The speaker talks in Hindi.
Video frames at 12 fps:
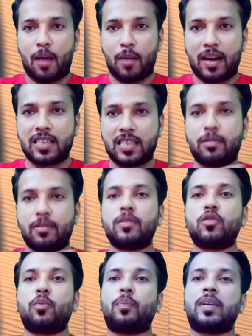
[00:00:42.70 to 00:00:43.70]
हमारे जीवन
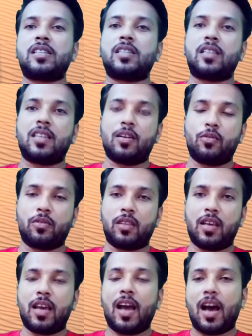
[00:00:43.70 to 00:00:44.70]
में जो परिस्थितियां
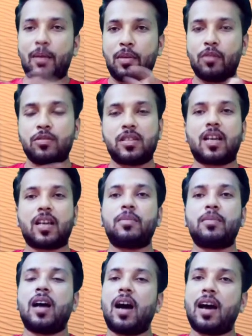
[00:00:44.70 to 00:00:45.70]
होती हैं हमें उनसे
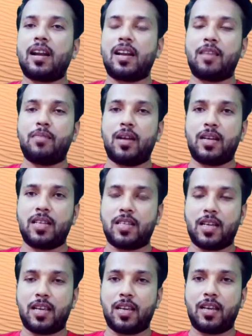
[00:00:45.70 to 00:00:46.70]
कभी हार नहीं माननी
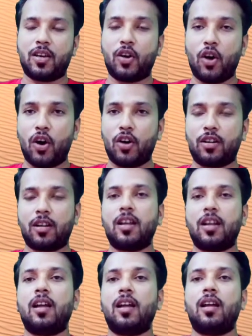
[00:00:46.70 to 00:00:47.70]
चाहिए और
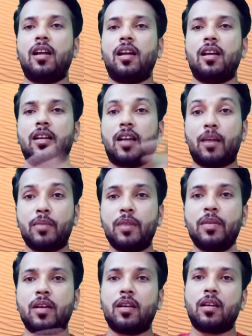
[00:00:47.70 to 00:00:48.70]

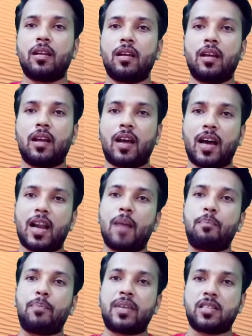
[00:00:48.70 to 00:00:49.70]
कभी भी
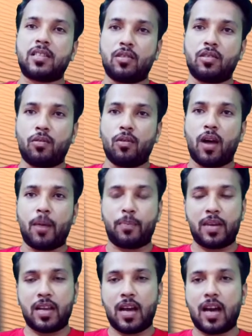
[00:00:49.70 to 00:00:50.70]
खराब परिस्थितियों को
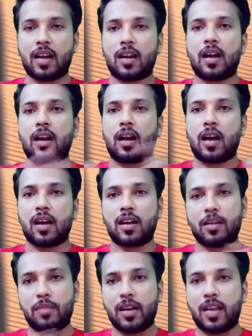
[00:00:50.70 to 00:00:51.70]
अपनी हार का
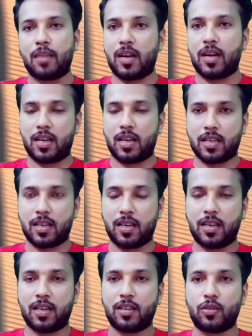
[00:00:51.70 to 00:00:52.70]
कारण भी नहीं बनाना
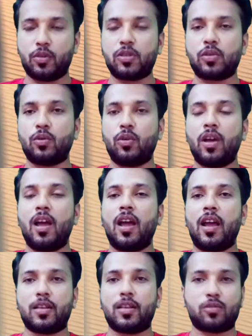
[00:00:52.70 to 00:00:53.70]
चाहिए दोस्तों
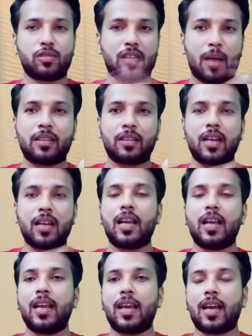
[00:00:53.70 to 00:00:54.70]
इसको साबित
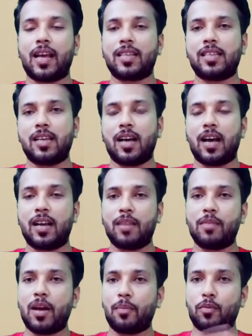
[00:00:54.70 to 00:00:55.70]
करने के लिए एक ऐसी
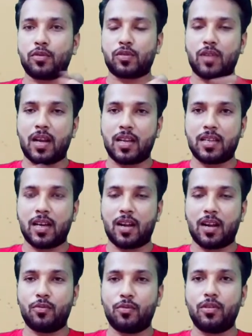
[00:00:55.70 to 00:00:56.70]
कहानी मैं आपको सुनाने जा
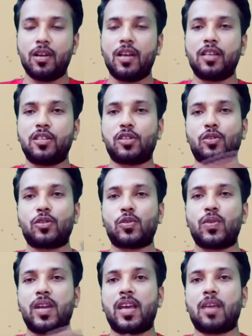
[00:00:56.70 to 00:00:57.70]
रहा हूं जिसको
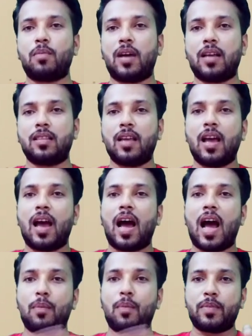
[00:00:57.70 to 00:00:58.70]
सुनने के बाद
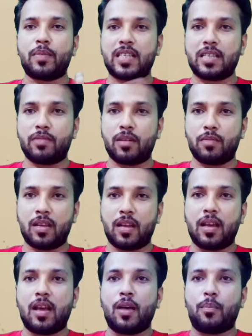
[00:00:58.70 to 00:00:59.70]
आप अपने जीवन
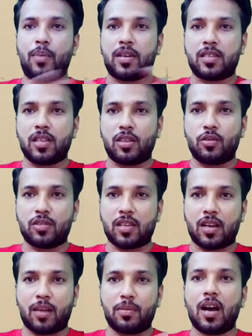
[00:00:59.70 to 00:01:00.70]
में परिस्थितियों
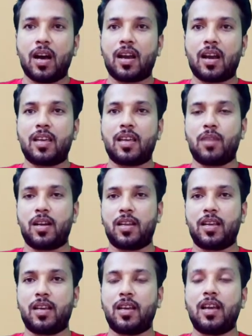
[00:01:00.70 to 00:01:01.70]
से कभी हार नहीं
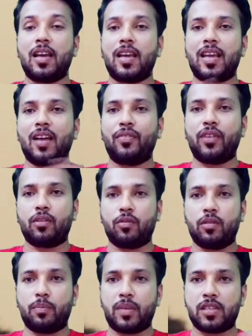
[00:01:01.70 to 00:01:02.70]
मानेंगे या फिर
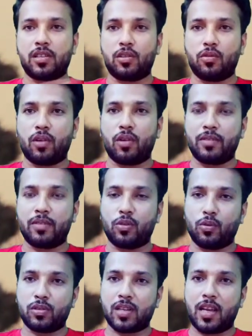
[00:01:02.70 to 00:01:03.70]
उन परिस्थितियों को कभी
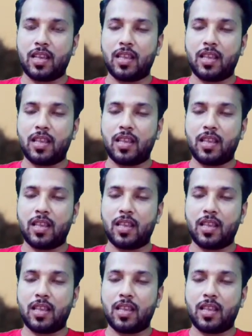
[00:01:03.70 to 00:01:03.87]
दोष